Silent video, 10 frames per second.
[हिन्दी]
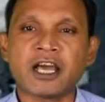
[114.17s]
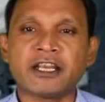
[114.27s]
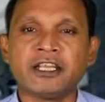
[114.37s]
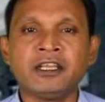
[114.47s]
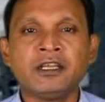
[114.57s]

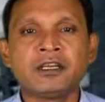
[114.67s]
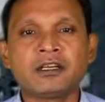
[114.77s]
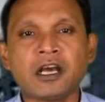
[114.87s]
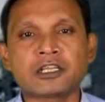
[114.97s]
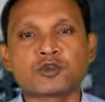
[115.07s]
तैयारी
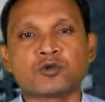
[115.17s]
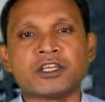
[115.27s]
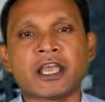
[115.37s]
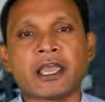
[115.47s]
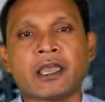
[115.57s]
कर
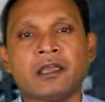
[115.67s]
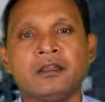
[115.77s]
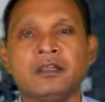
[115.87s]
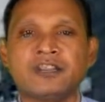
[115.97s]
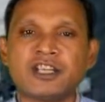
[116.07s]
चुकी है
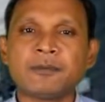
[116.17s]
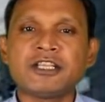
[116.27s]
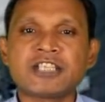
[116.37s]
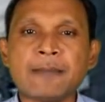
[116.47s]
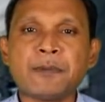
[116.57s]

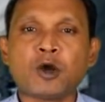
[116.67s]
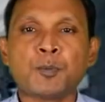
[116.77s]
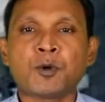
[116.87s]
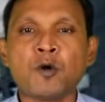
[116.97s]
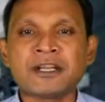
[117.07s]
जर्मन चैंबर
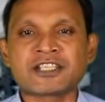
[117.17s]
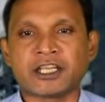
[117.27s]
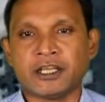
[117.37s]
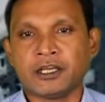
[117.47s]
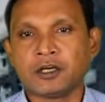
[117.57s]
ऑफ कॉमर्स
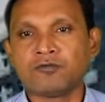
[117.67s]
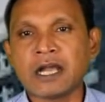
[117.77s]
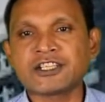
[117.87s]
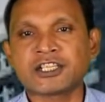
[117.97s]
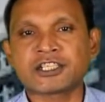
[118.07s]
के
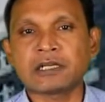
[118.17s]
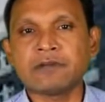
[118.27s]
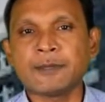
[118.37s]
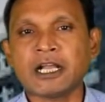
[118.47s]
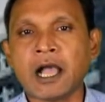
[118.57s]
वार्षिक
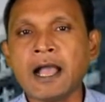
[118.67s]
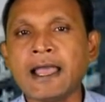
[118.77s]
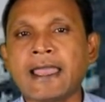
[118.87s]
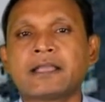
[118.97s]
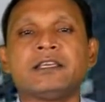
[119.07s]
सर्वे में कहा
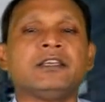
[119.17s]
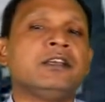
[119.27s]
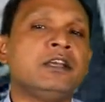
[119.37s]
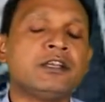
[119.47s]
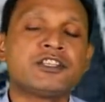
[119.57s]
गया है कि
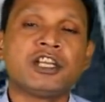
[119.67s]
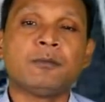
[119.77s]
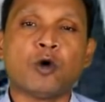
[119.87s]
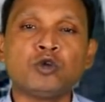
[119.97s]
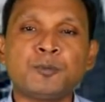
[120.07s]

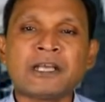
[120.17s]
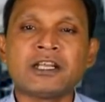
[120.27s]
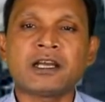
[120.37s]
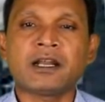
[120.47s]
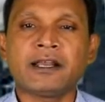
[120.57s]
चीन में
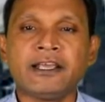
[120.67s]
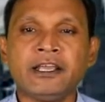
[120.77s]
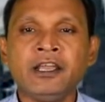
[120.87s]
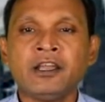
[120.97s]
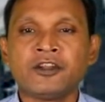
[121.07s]
उत्पादन कर
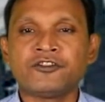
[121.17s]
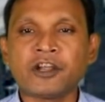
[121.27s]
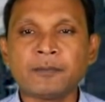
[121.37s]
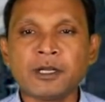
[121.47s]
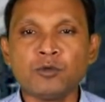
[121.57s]
रही
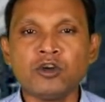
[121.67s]
जर्मन